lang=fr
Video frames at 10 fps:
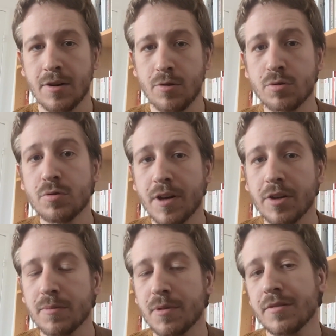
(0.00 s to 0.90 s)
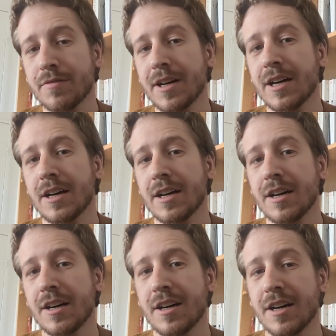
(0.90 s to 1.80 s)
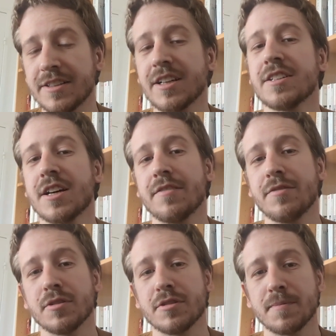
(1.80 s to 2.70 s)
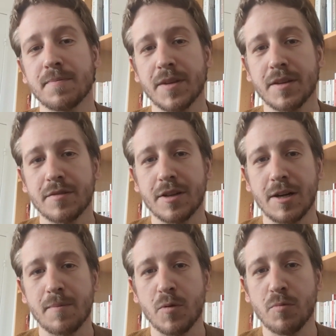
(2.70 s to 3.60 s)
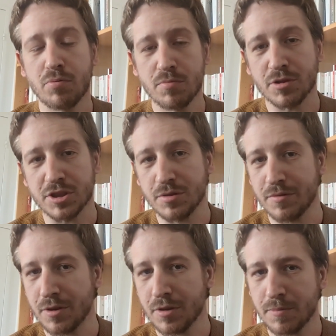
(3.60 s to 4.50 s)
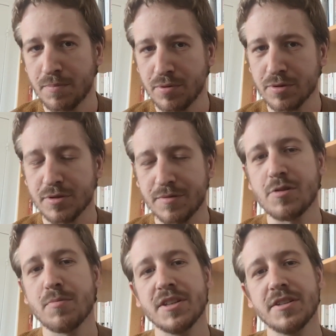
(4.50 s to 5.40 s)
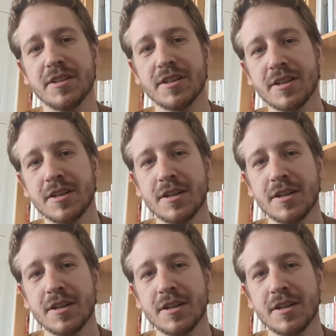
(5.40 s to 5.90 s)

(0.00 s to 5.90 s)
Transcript: le gouvernement va interdire la viande. Voilà, ne plus manger de viande pour sauver l'humanité.